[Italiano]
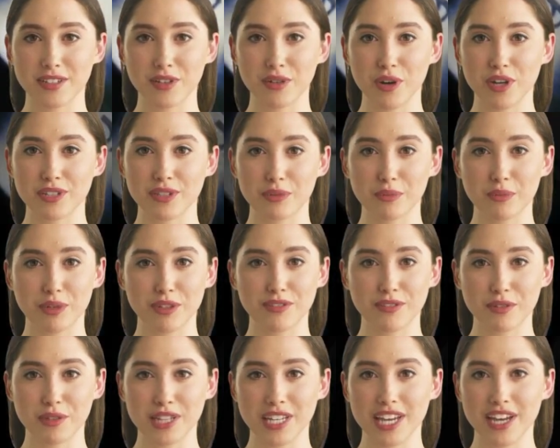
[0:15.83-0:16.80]
quando Paul
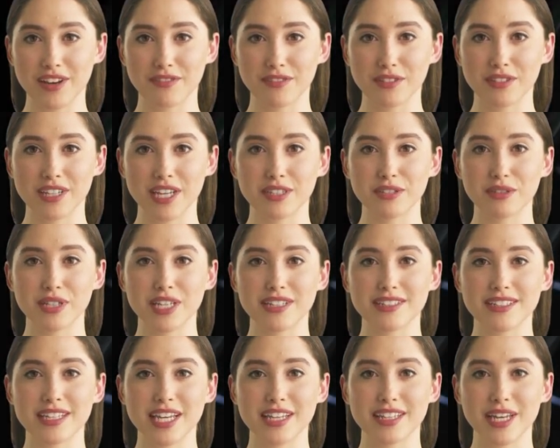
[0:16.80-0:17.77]
Wuler ha fondato
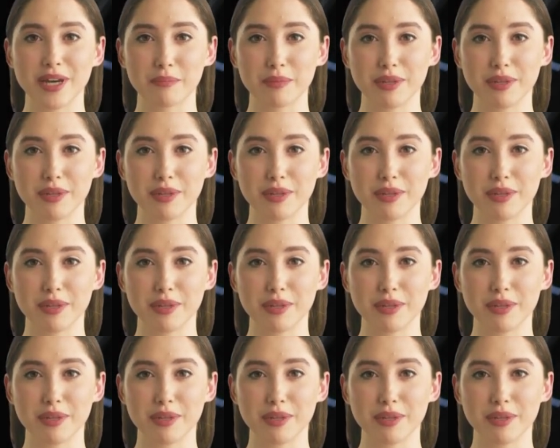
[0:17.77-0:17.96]
l'azienda a